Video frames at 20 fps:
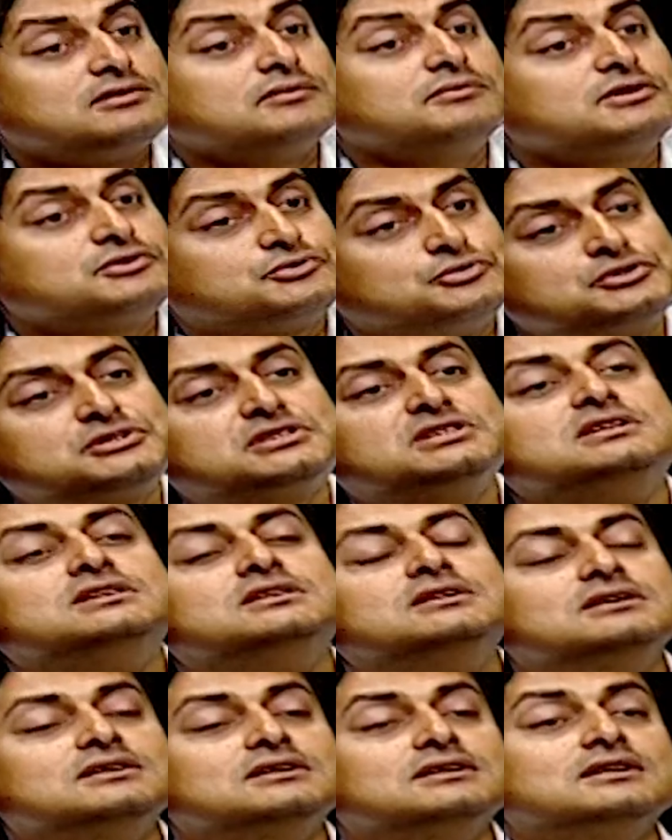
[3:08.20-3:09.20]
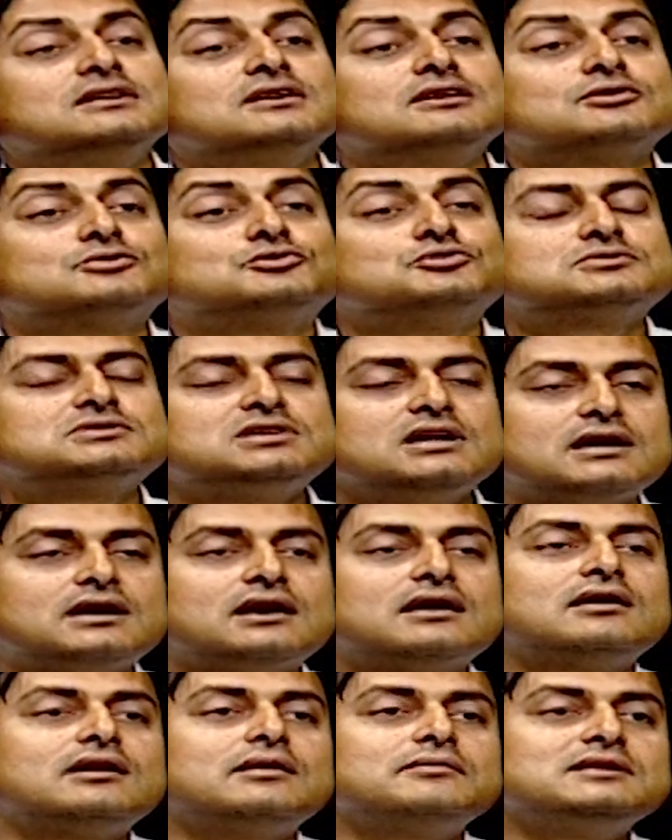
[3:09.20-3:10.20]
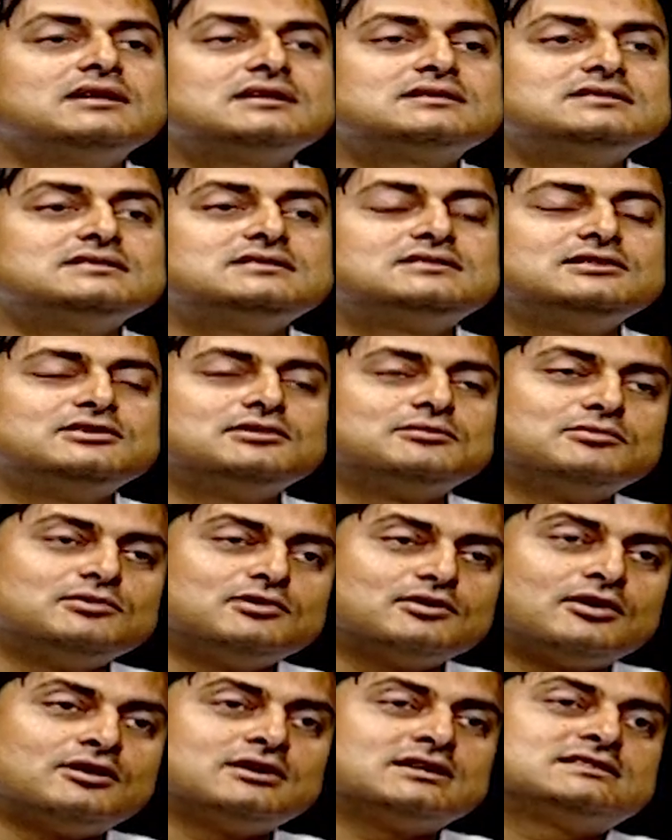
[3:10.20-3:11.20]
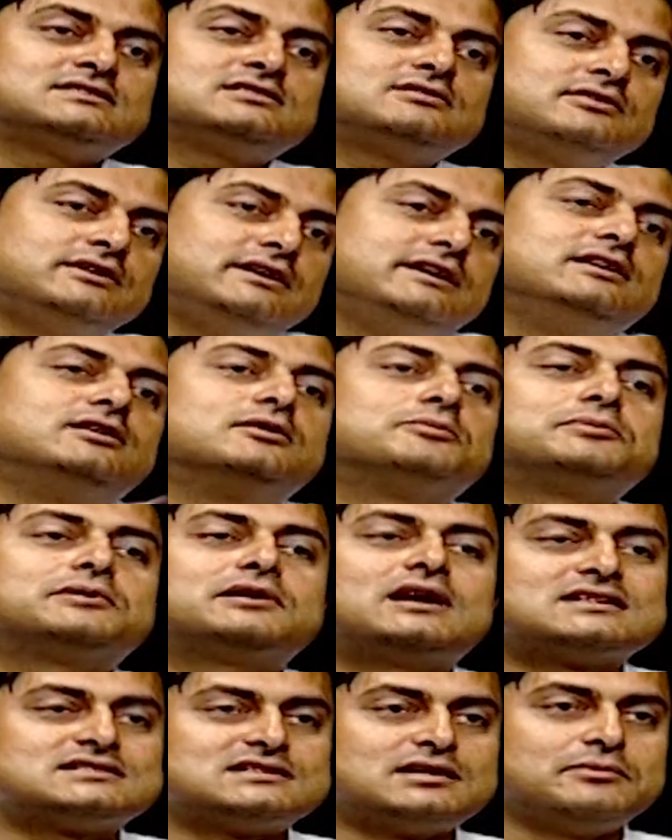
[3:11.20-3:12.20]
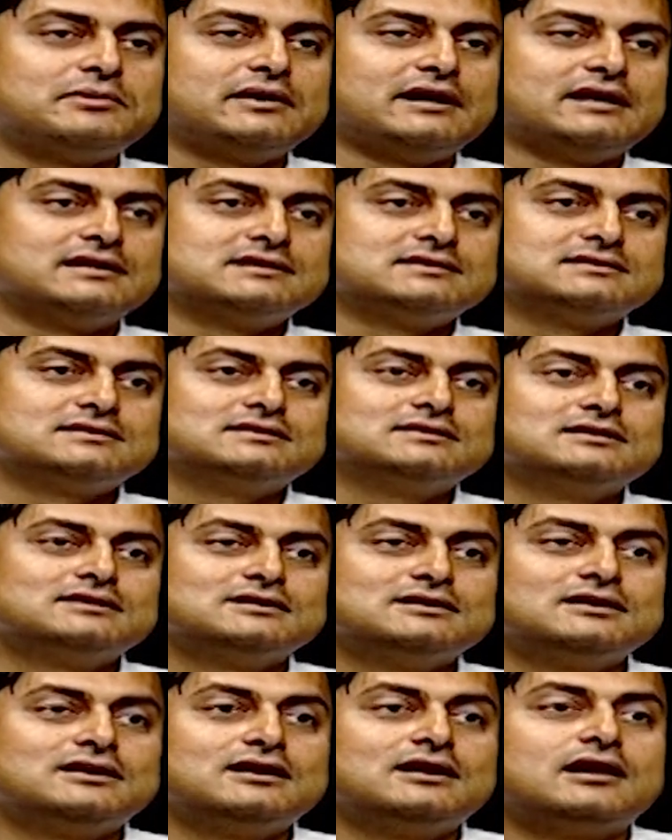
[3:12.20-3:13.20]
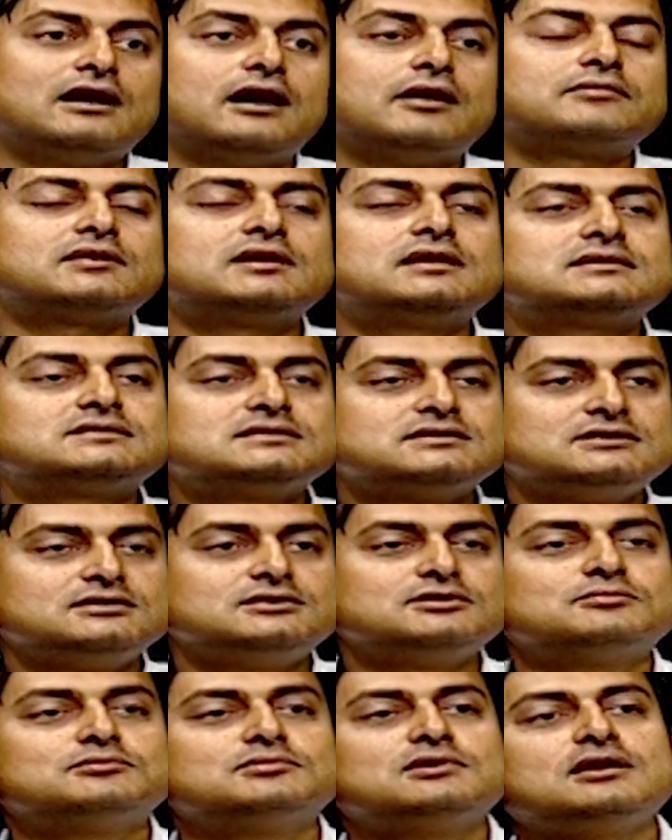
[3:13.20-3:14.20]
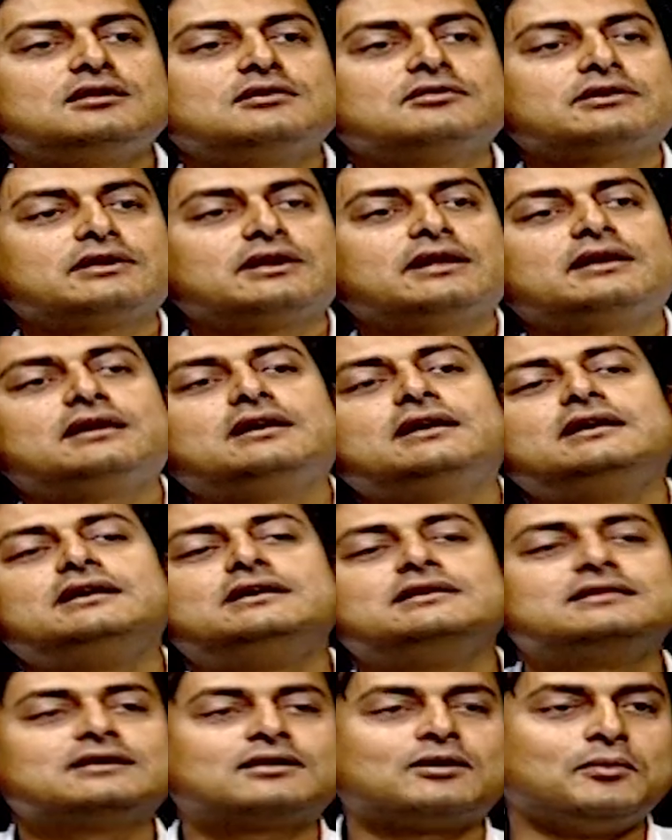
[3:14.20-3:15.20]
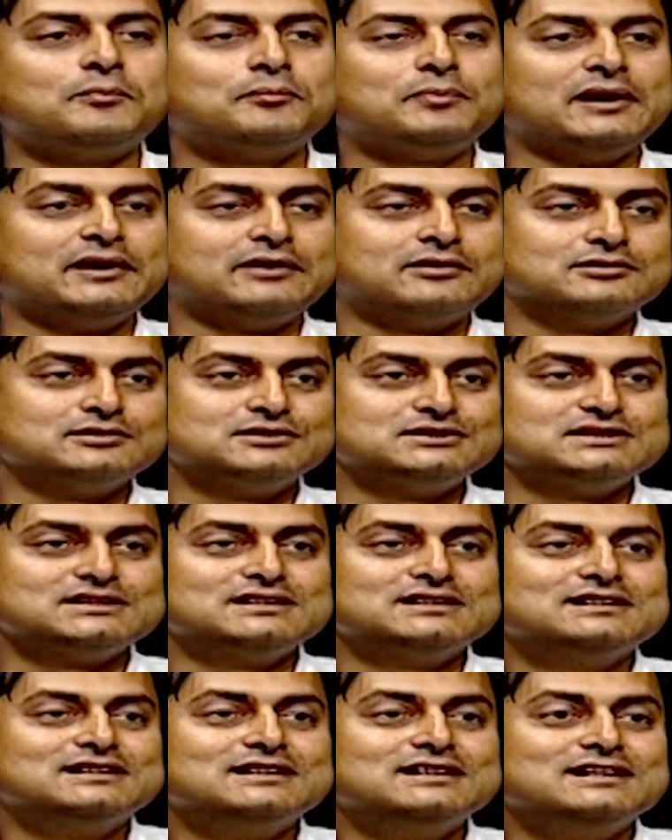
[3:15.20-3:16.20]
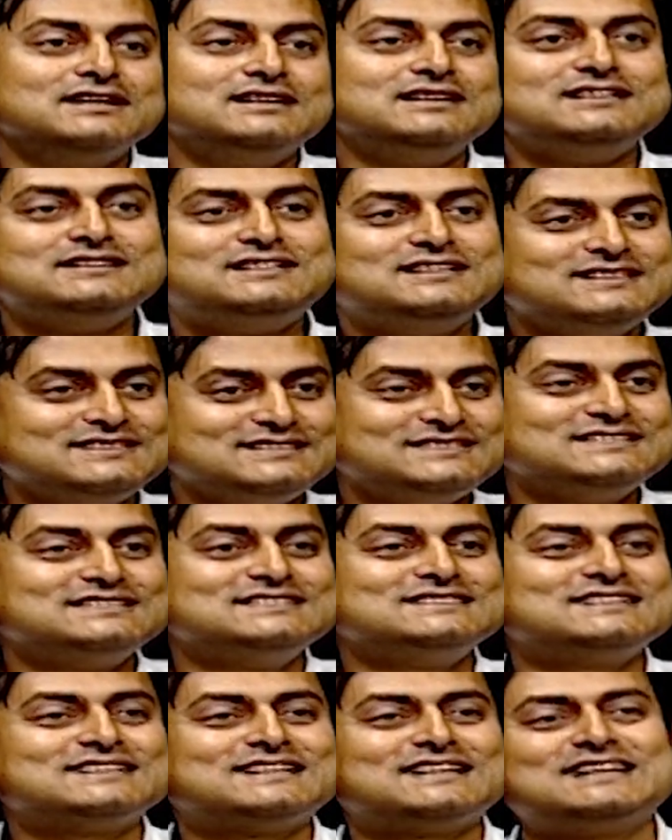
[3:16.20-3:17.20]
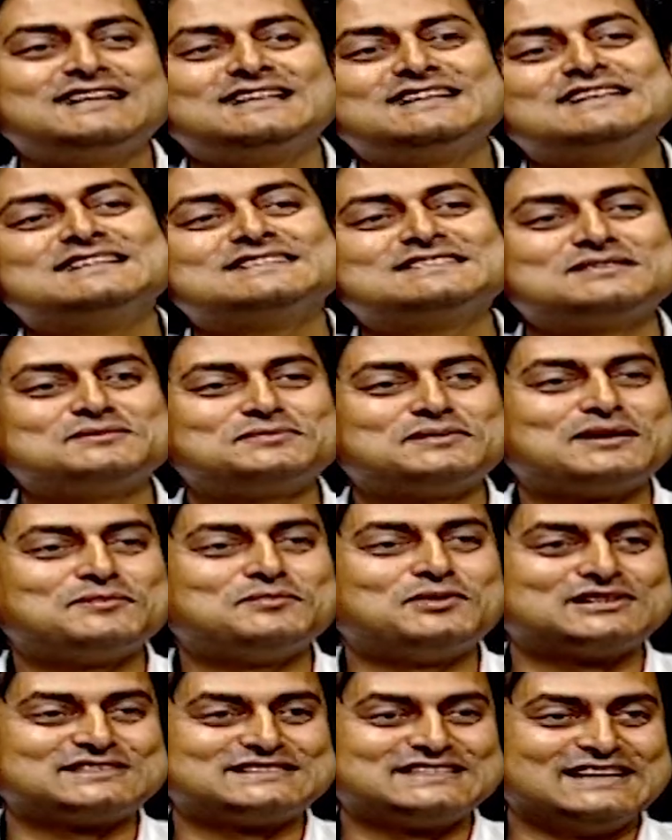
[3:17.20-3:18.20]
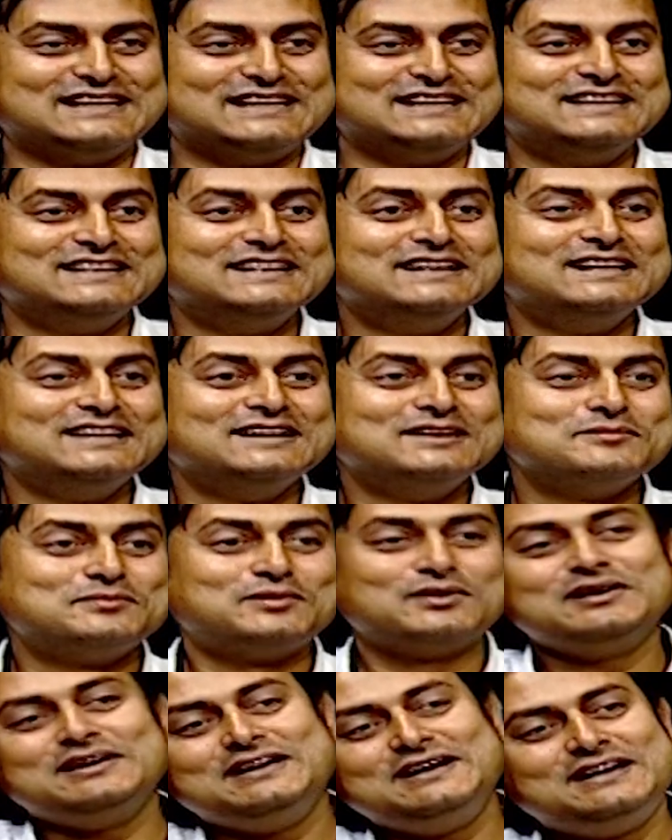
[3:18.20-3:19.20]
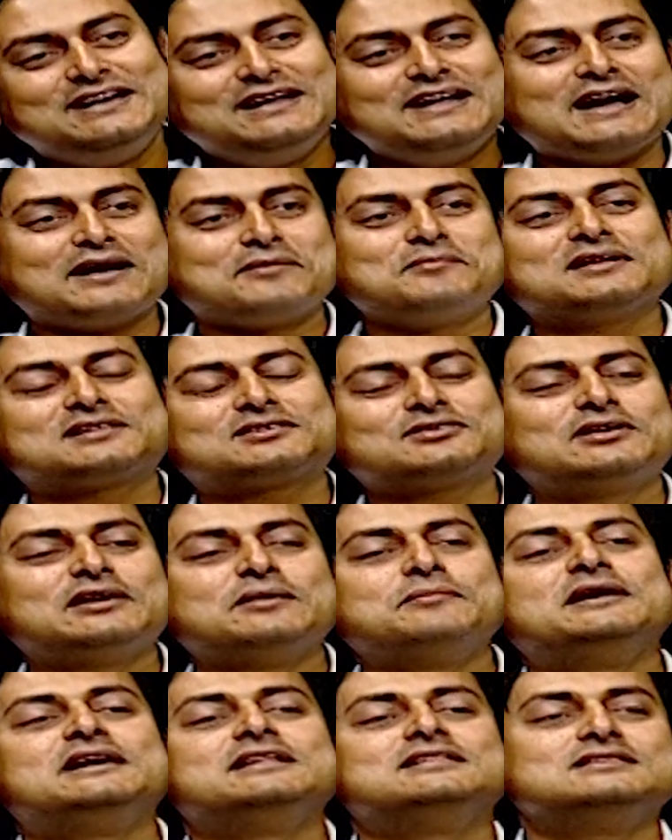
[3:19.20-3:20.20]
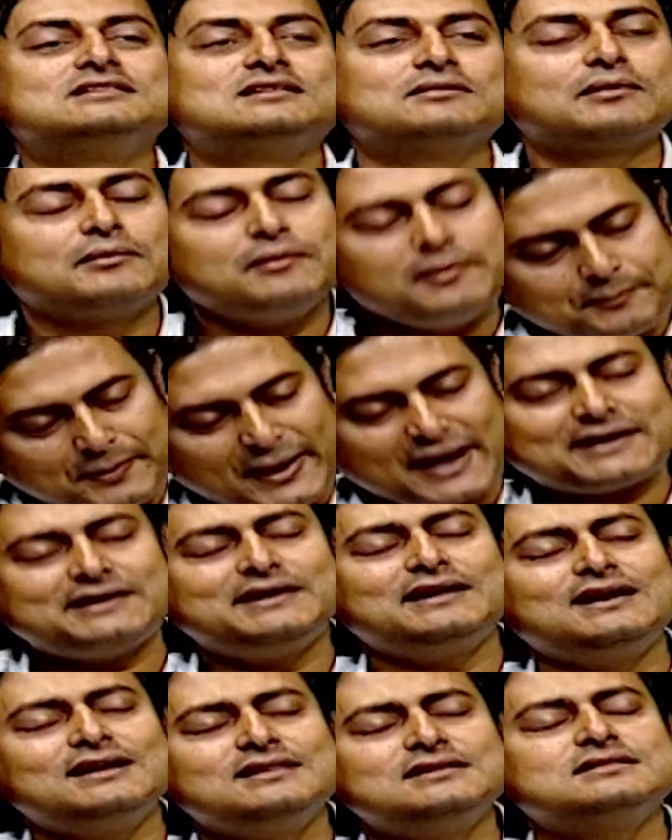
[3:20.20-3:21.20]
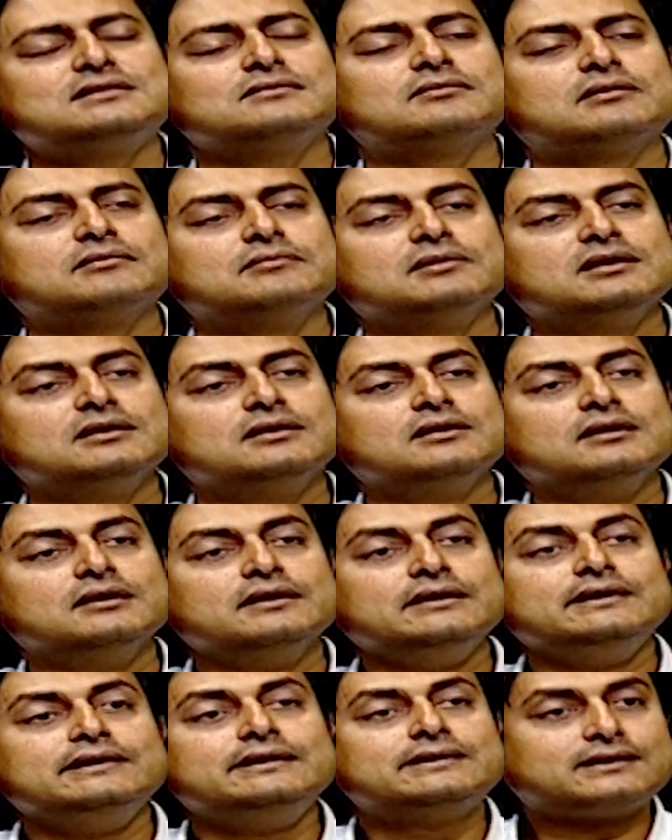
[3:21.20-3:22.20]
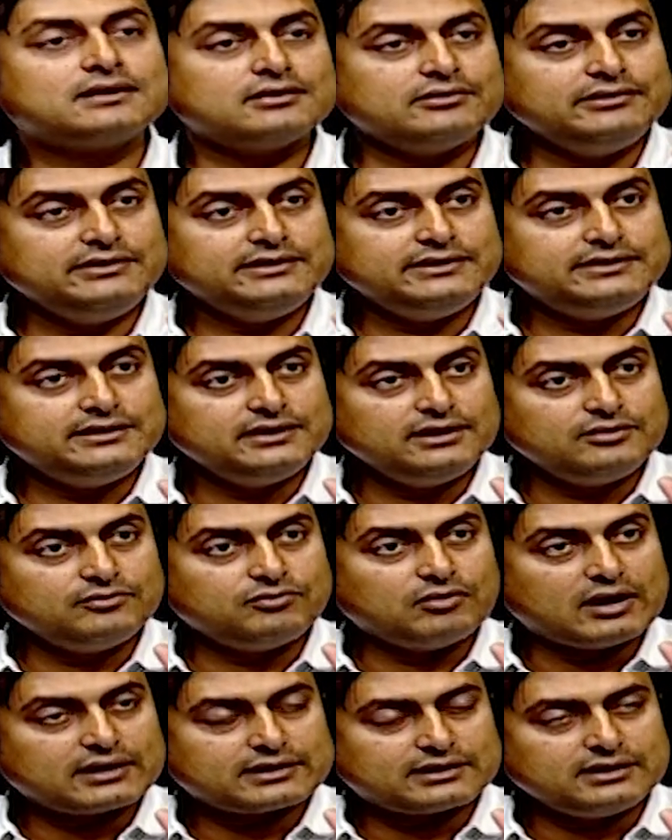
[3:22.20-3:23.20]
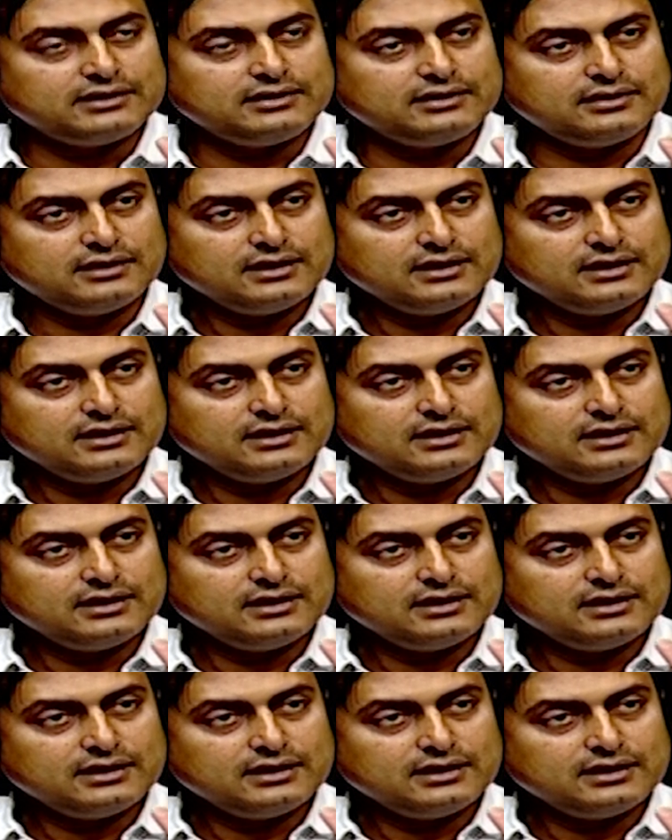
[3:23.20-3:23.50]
তো আমি খুশি খুশি এ কারণে আমি দেখছি তৃণমূল কংগ্রেসেরও ইডির ওপর আস্থা বেড়ে গেছে আমরা দেখছি তৃণমূলের লোকেরা গিয়ে ইডিতে কমপ্লেন করছে নিজেদের এজেন্সির ওপর ভরসা নেই বলে ইডি একমাত্র রেমেডি দিতে পারবে প্র্যাকটিক্যালি দিতে পারবে কারণ ইডির ওয়ার্কিং